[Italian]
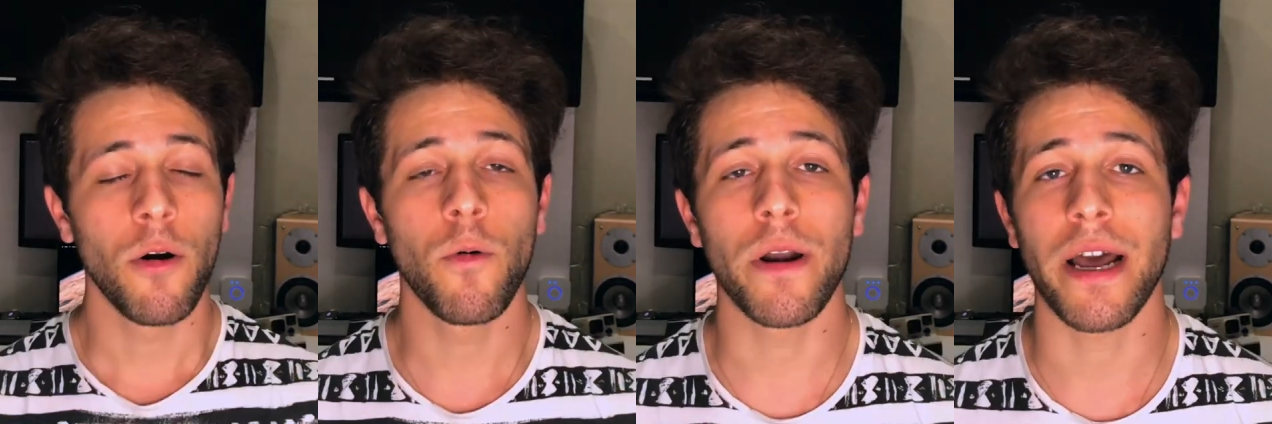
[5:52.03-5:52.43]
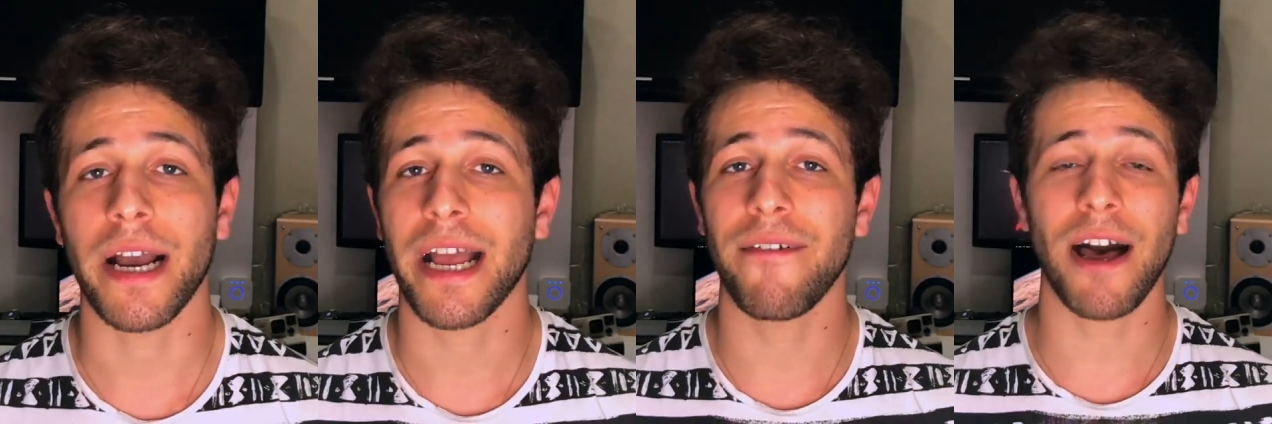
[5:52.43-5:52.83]

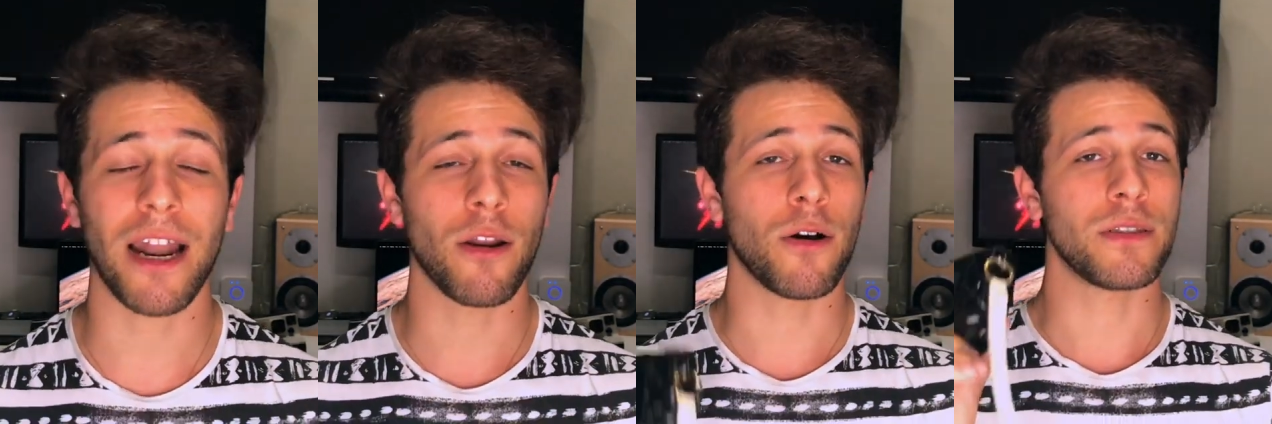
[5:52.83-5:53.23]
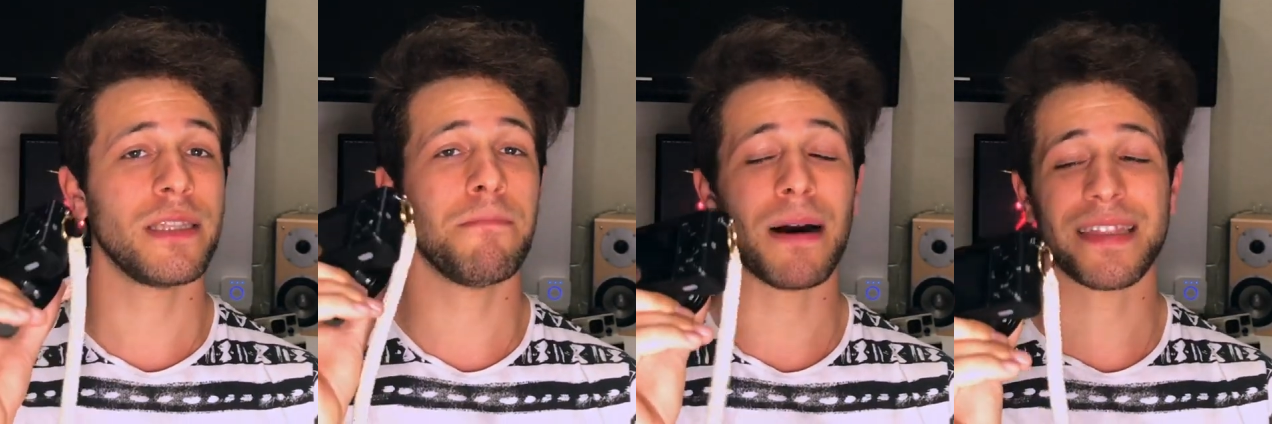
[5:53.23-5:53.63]
un cavallo
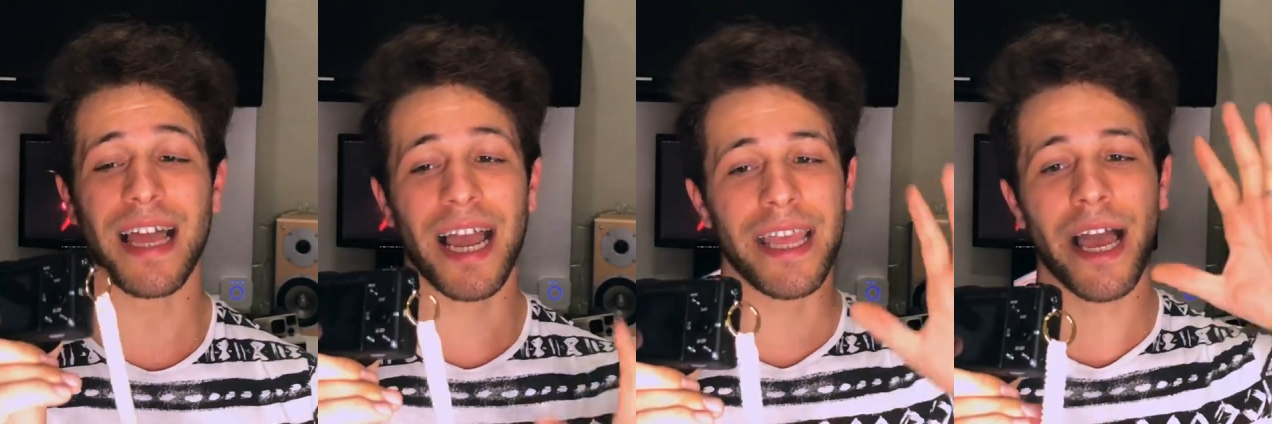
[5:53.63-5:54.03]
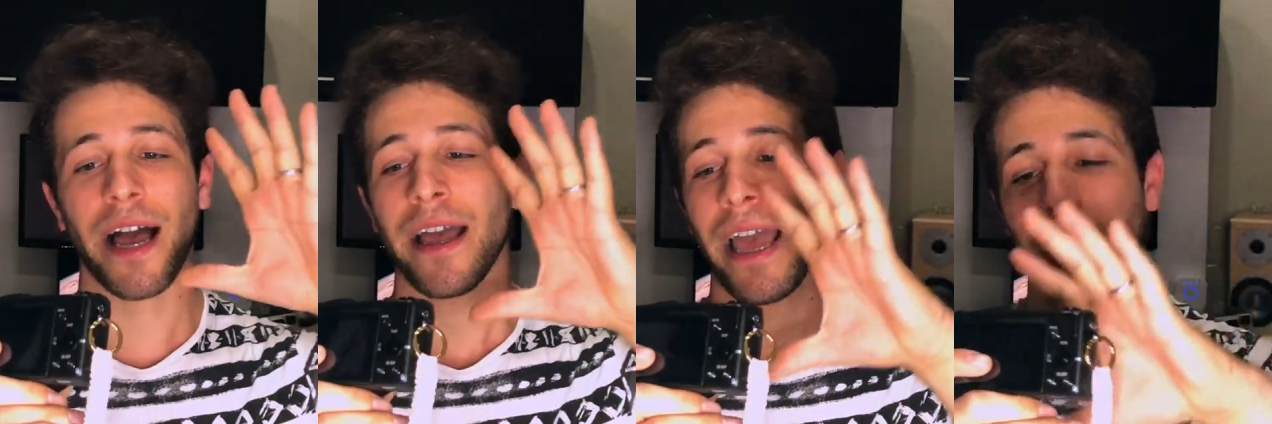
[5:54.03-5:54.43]
di
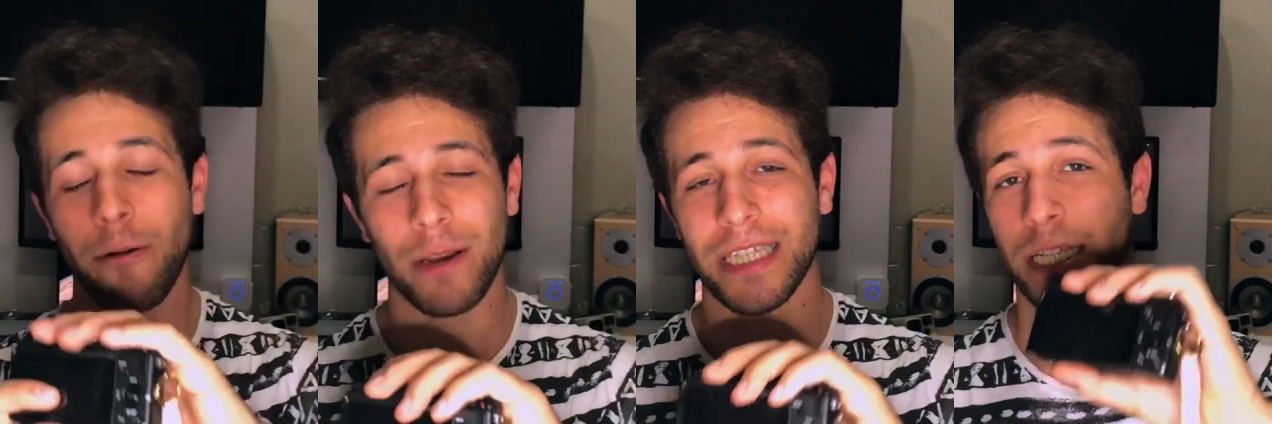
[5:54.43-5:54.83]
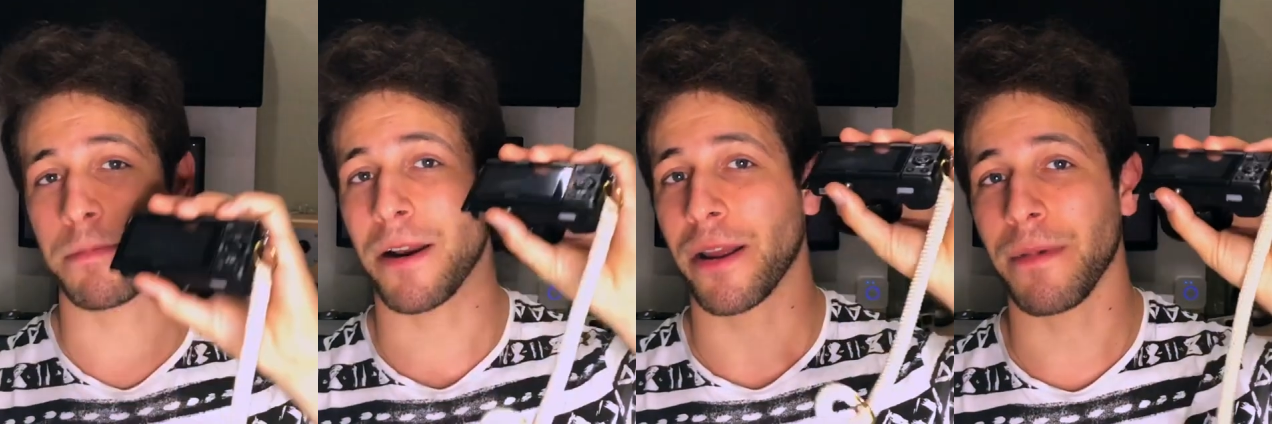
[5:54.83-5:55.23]
battaglia e questa
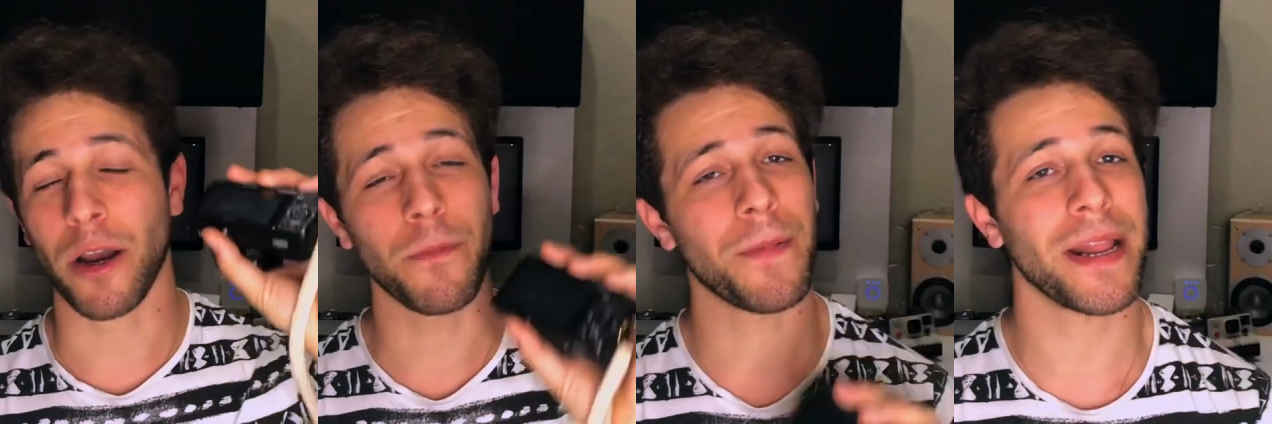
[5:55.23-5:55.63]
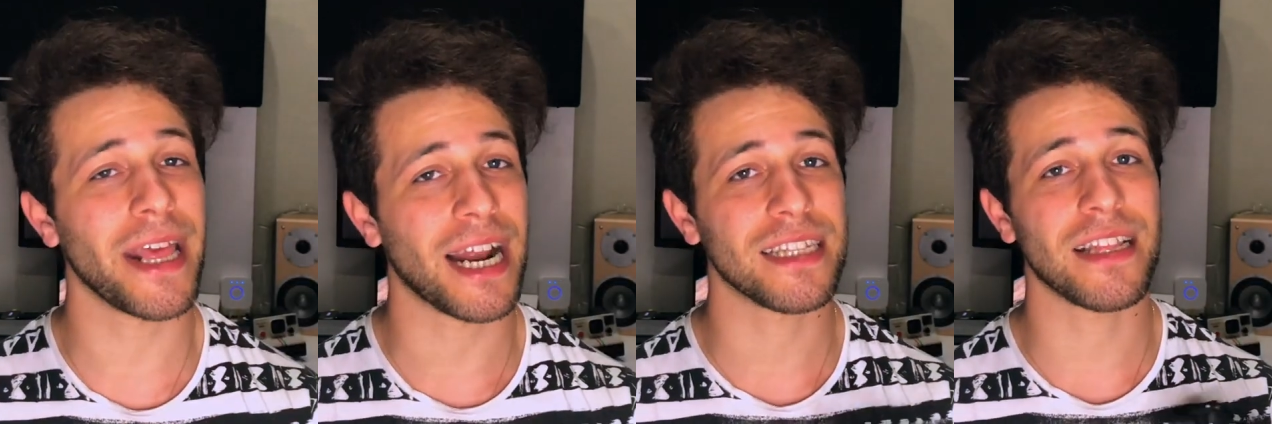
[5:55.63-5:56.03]
spero che mi
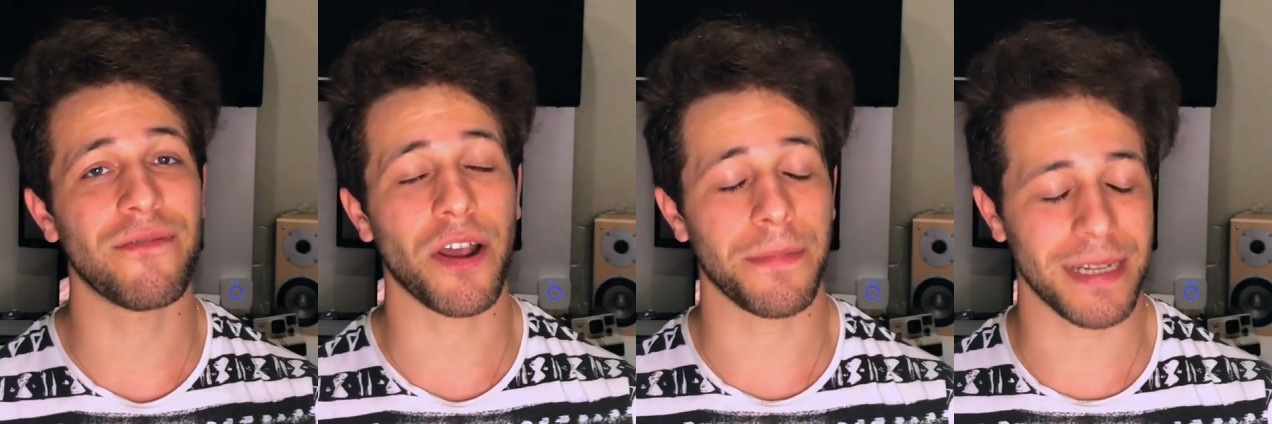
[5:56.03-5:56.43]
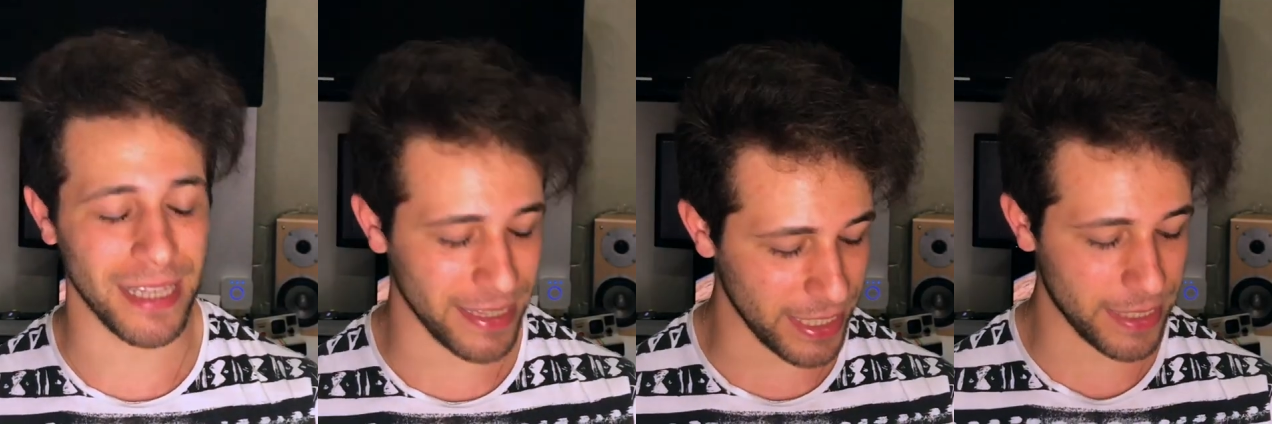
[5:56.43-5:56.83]
accompagnerà davvero per
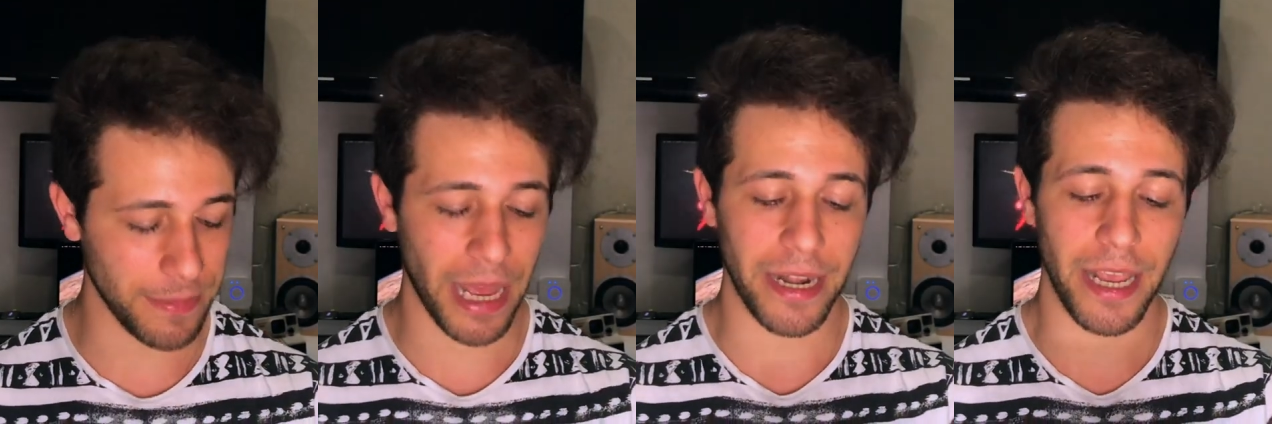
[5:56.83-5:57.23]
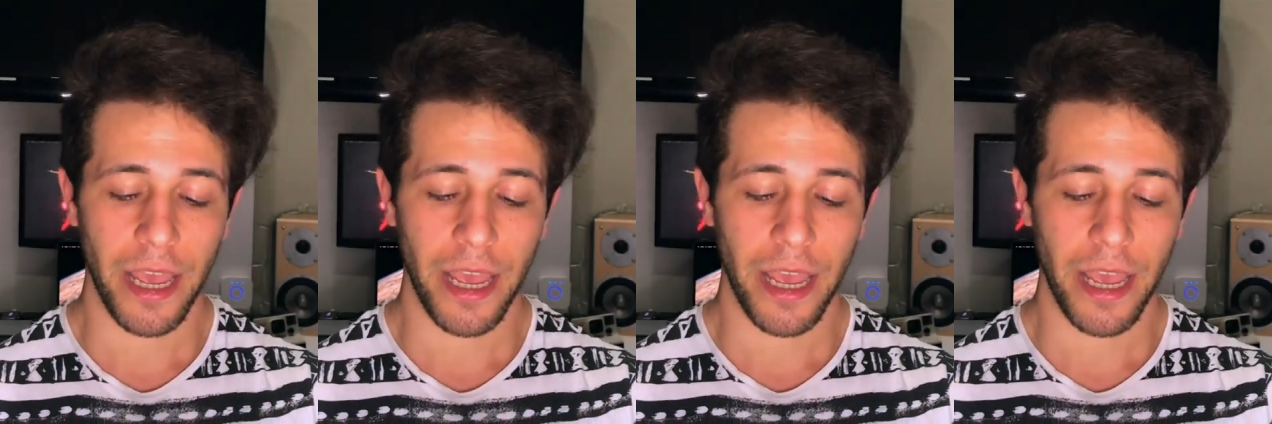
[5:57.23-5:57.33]
tantissimi anni.